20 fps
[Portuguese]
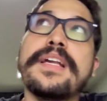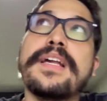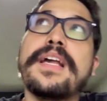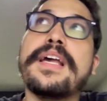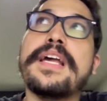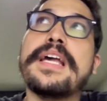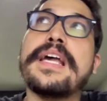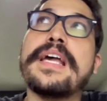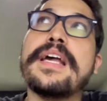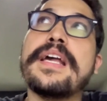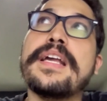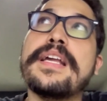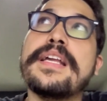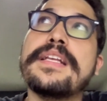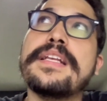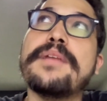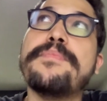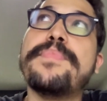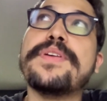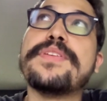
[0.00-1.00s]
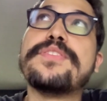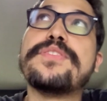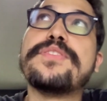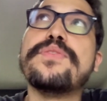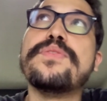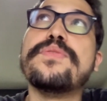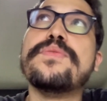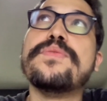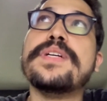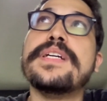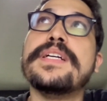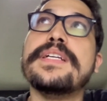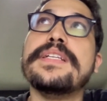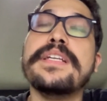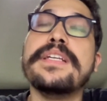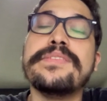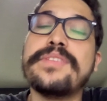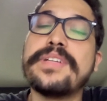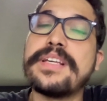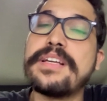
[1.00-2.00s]
é, que a pessoa, e
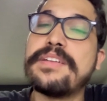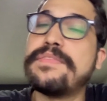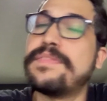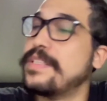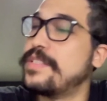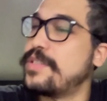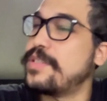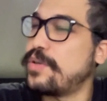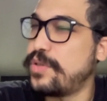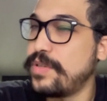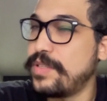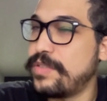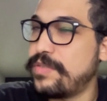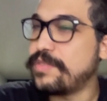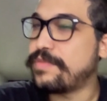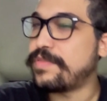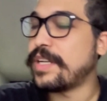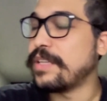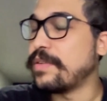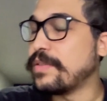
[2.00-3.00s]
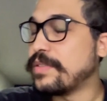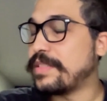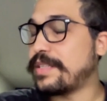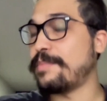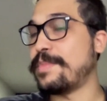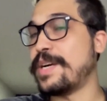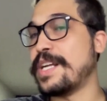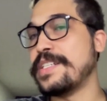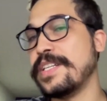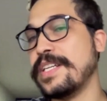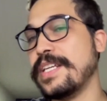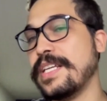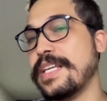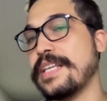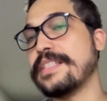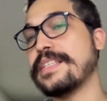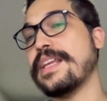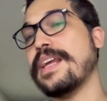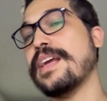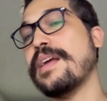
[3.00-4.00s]
eu não quero fazer juízo de valor do trabalho de ninguém,
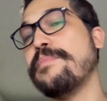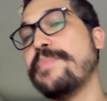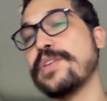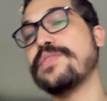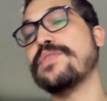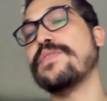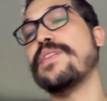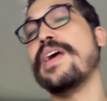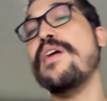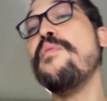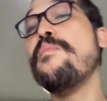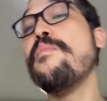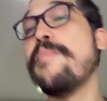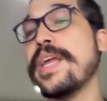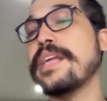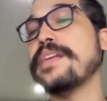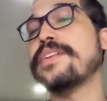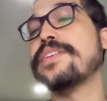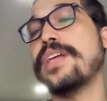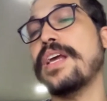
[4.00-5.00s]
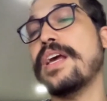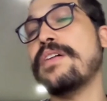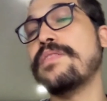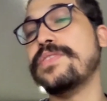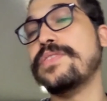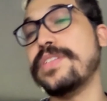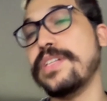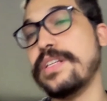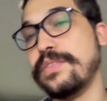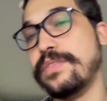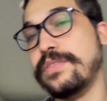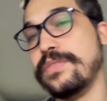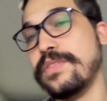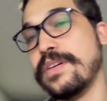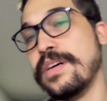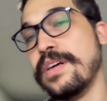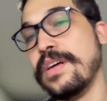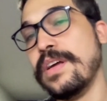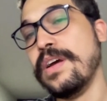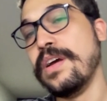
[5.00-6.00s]
será que a pessoa realmente é um
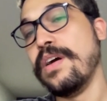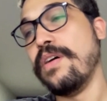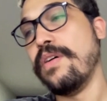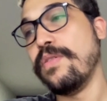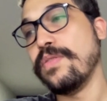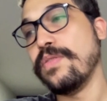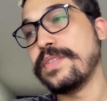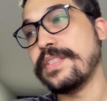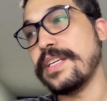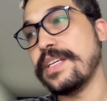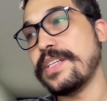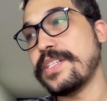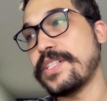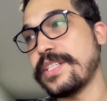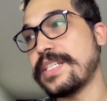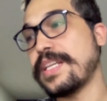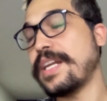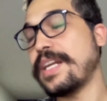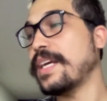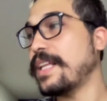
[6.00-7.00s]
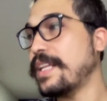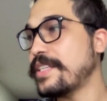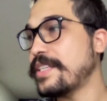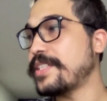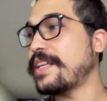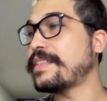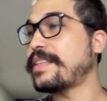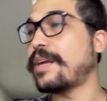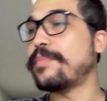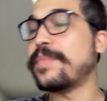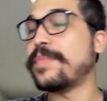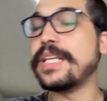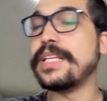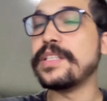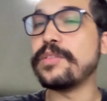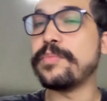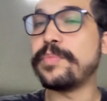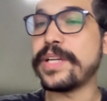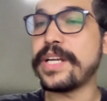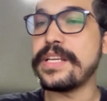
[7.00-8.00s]
diretor? Ou seja, será que ela está
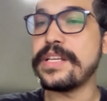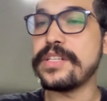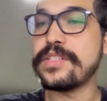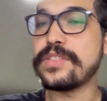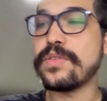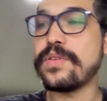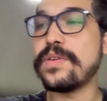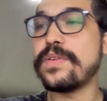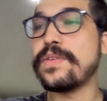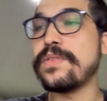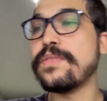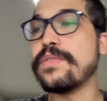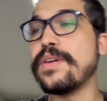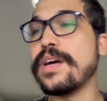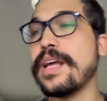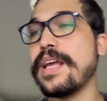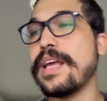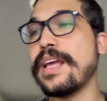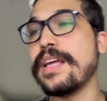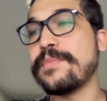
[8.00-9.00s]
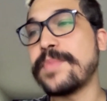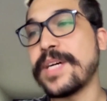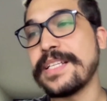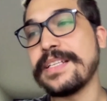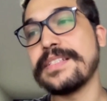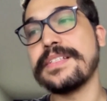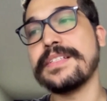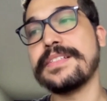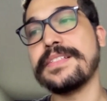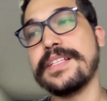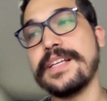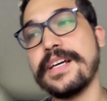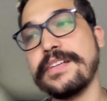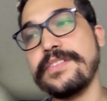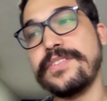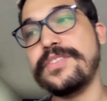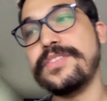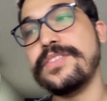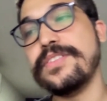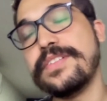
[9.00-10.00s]
trabalhando para isso ou é uma
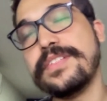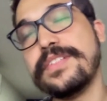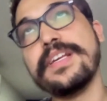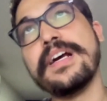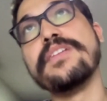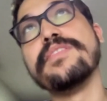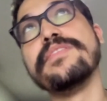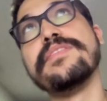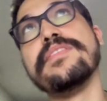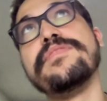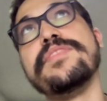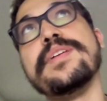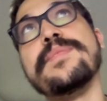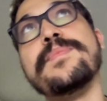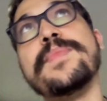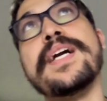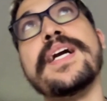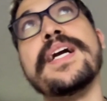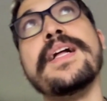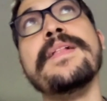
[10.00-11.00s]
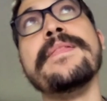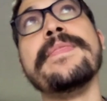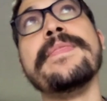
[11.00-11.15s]
necessidade de se autoafirmar?